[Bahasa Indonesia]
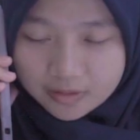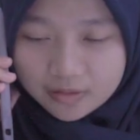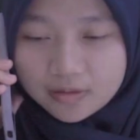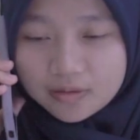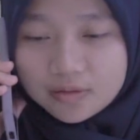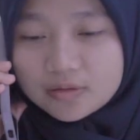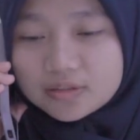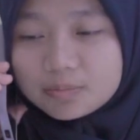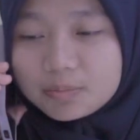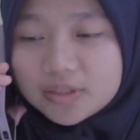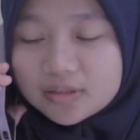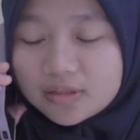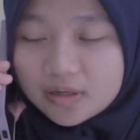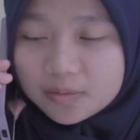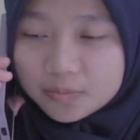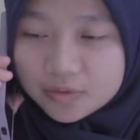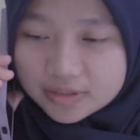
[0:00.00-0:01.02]
Oh
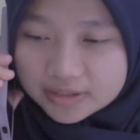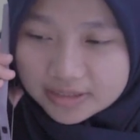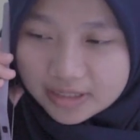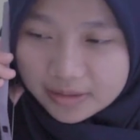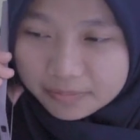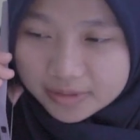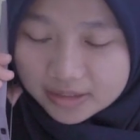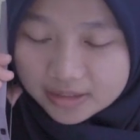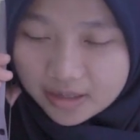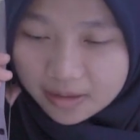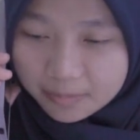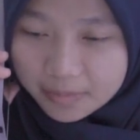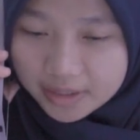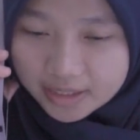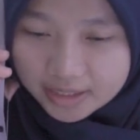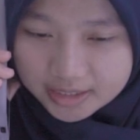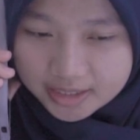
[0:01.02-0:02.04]
sebentar bun, Jamil yang
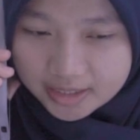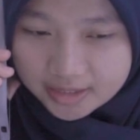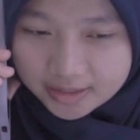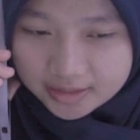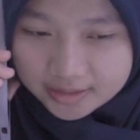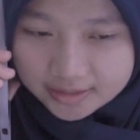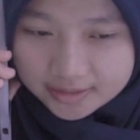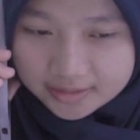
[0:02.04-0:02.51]
mana ya?